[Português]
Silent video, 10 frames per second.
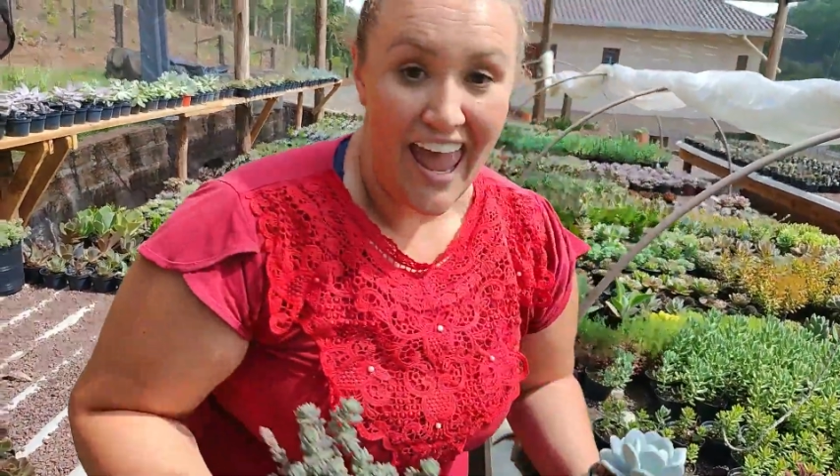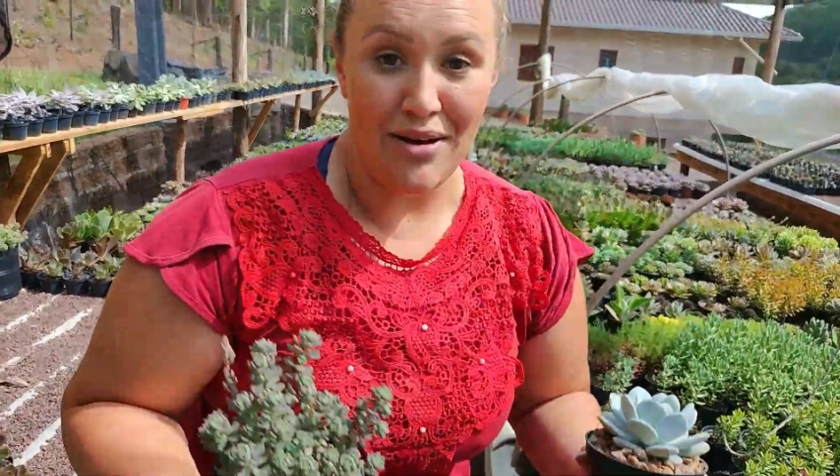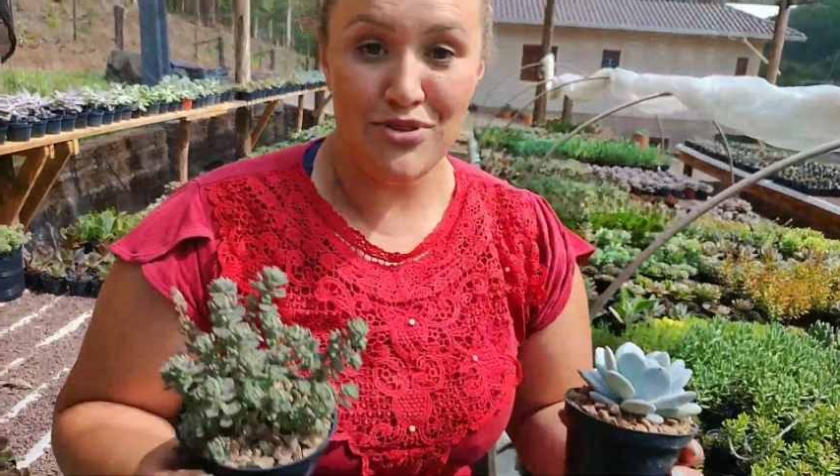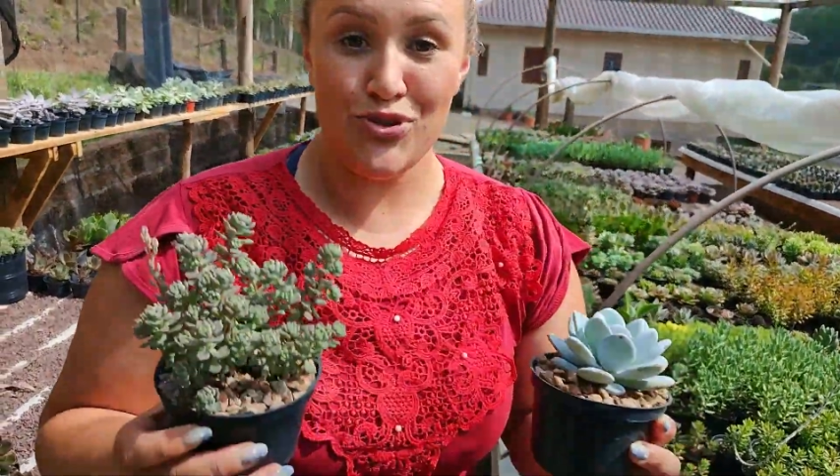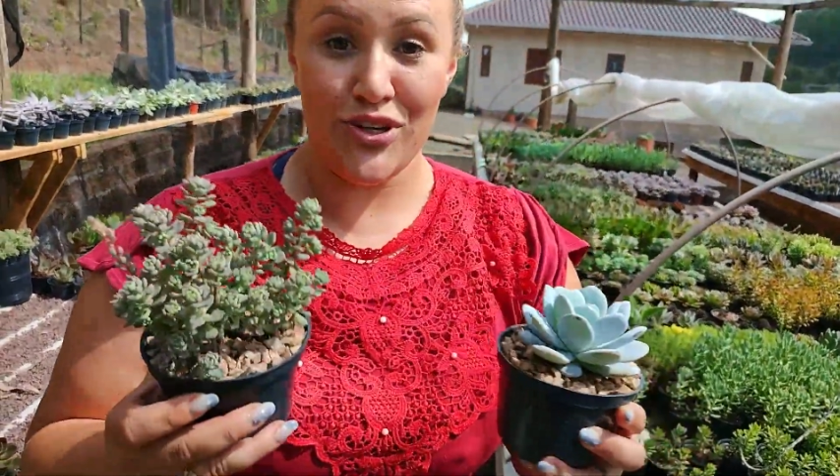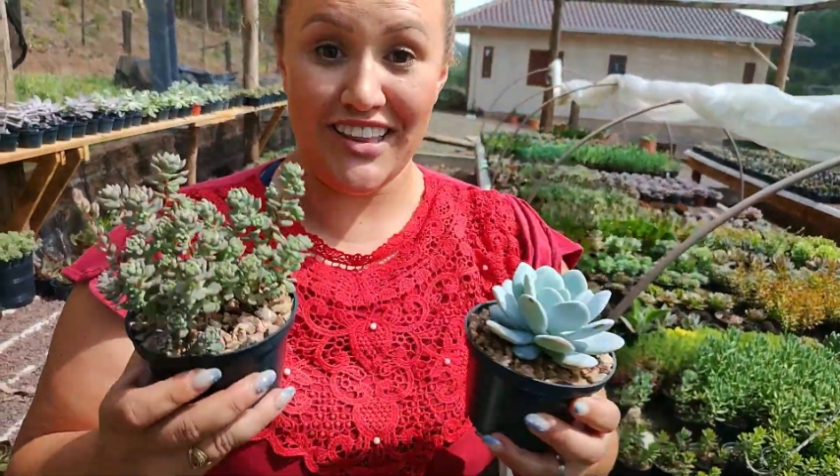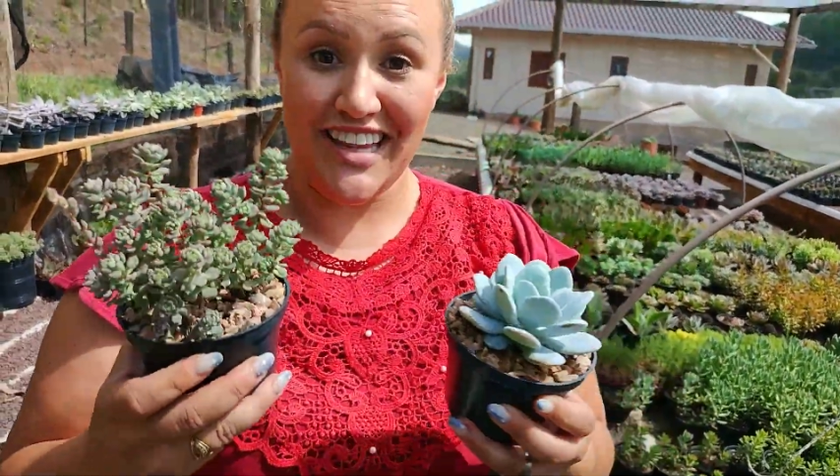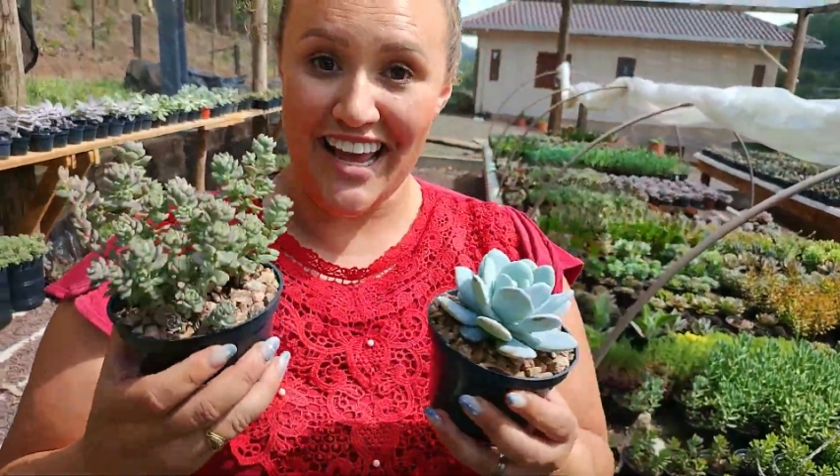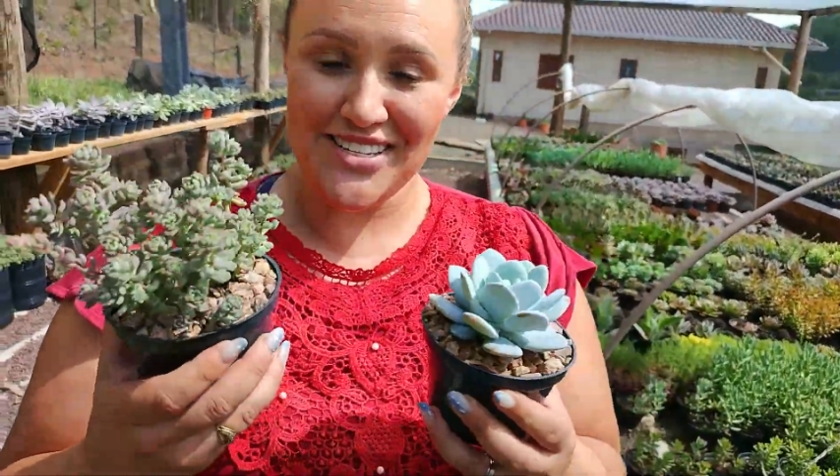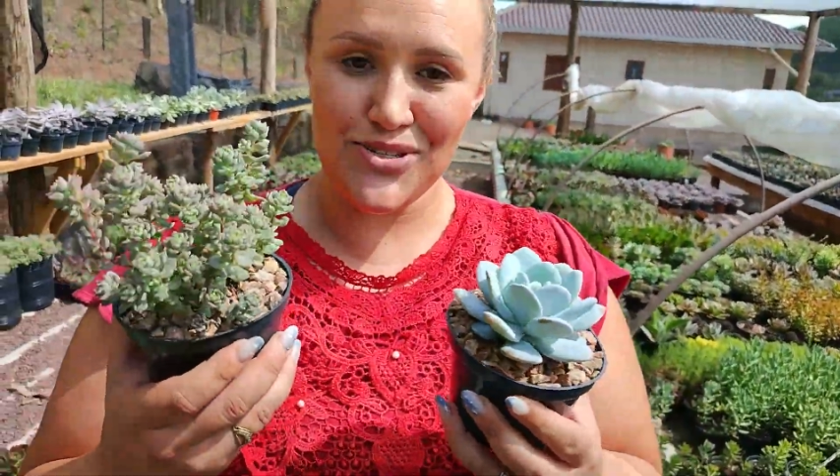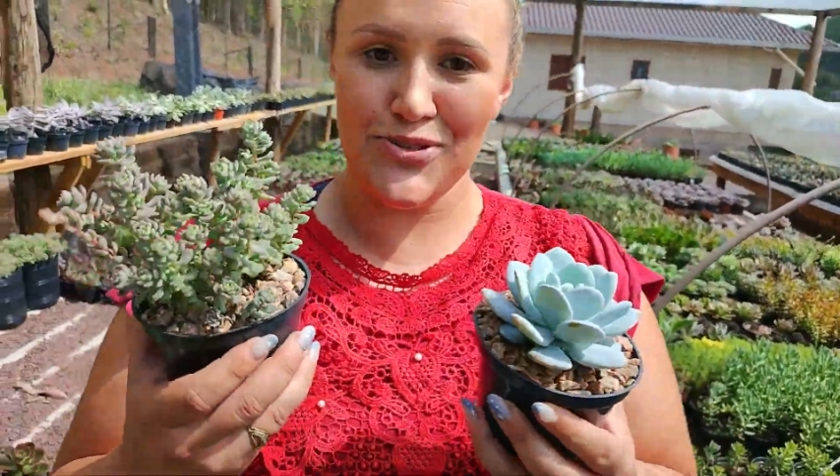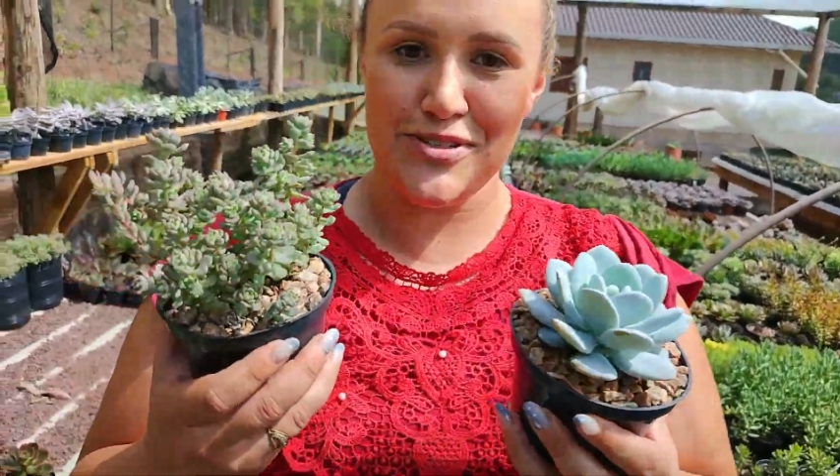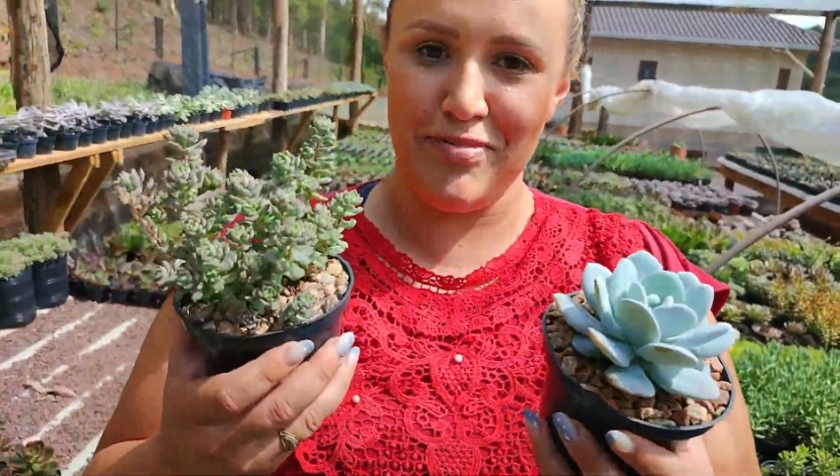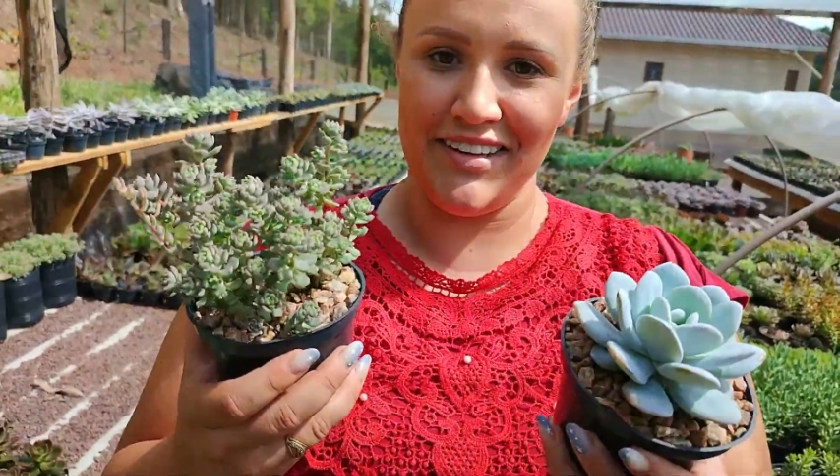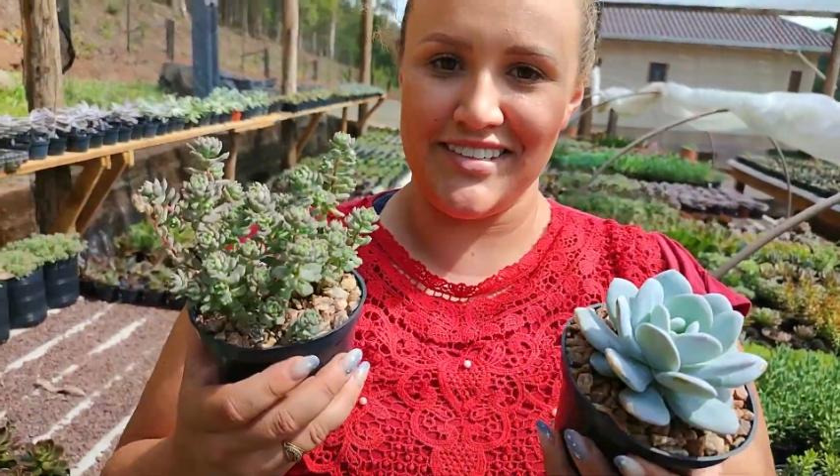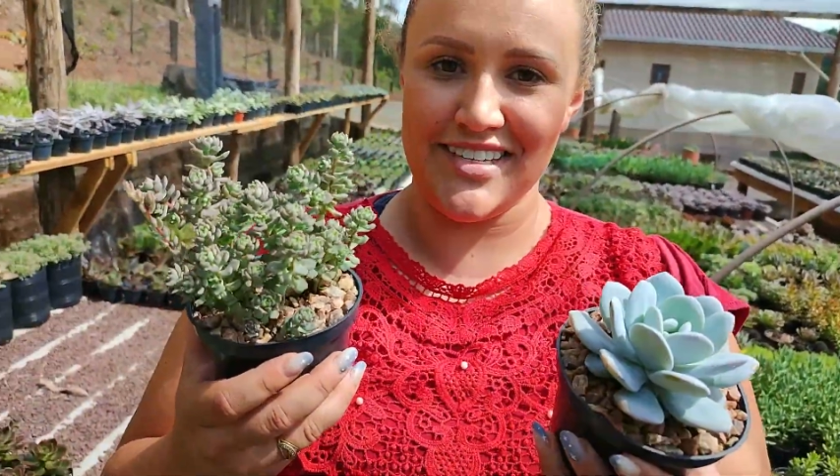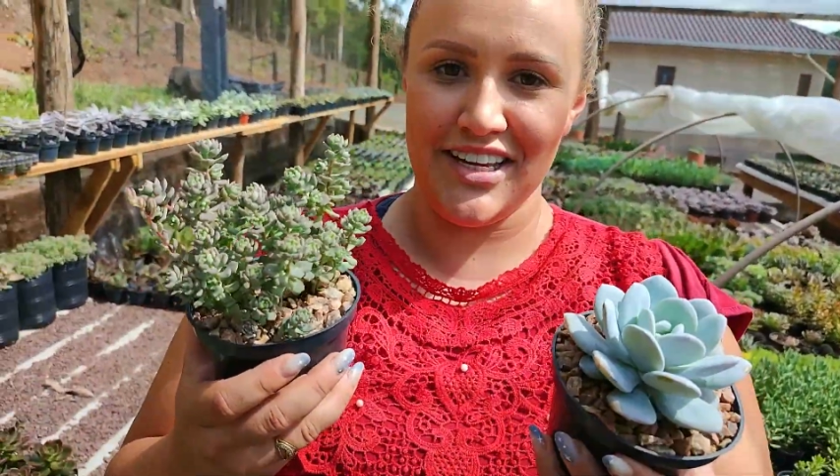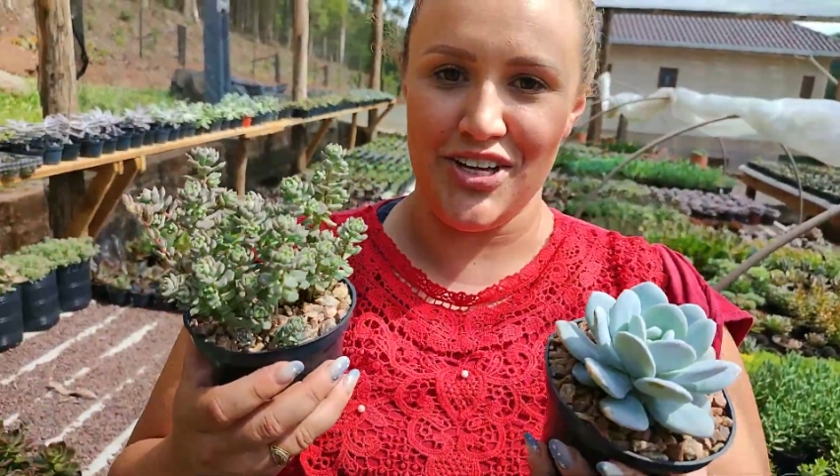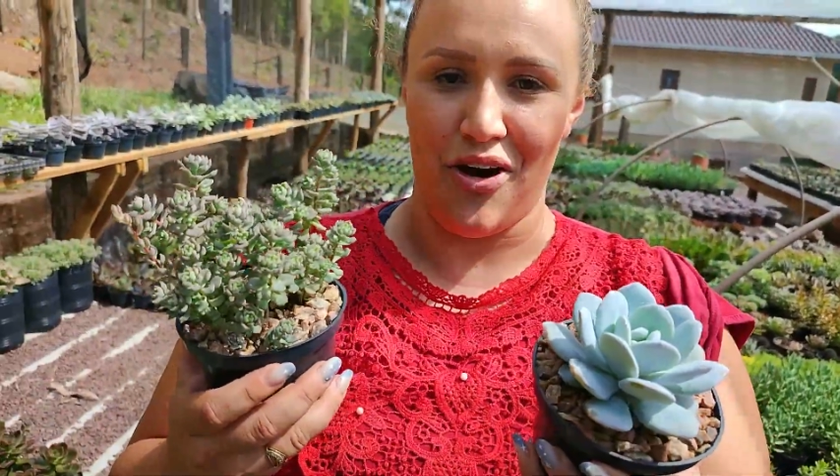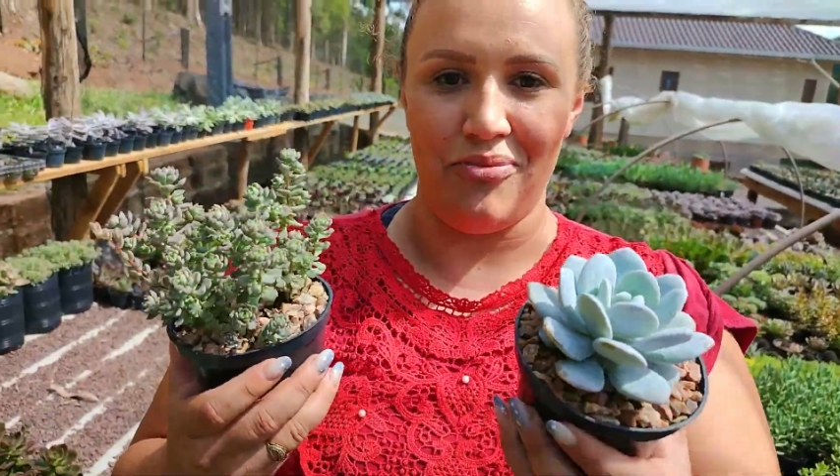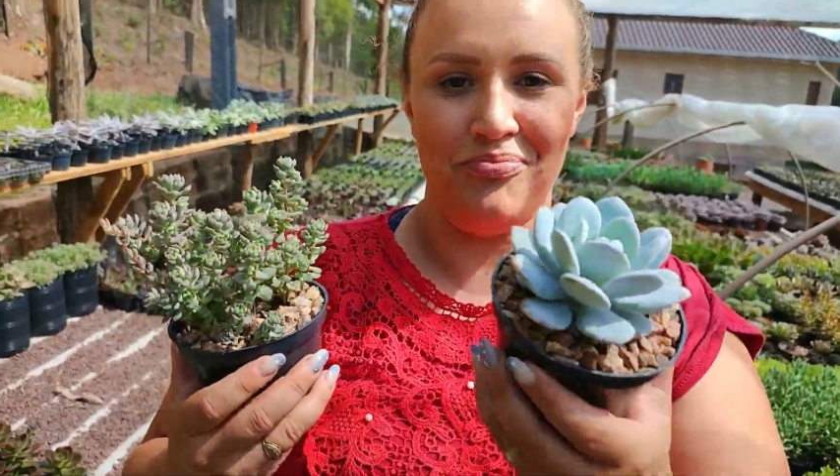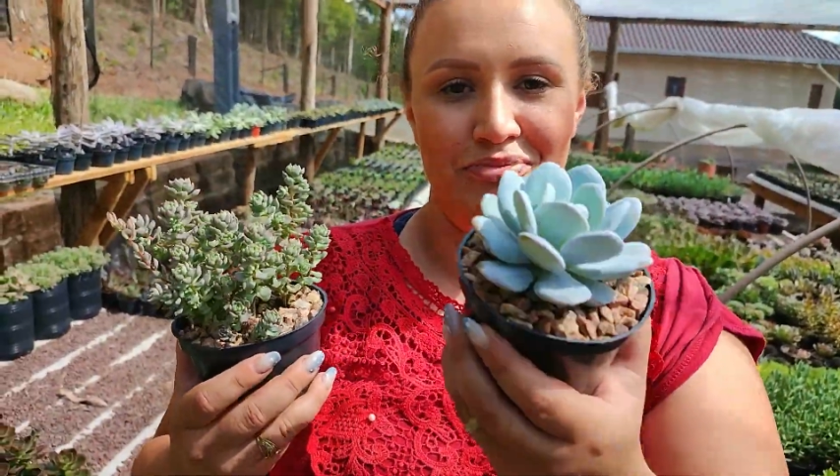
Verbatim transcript: É a mistura dessas duas plantas aqui, ó.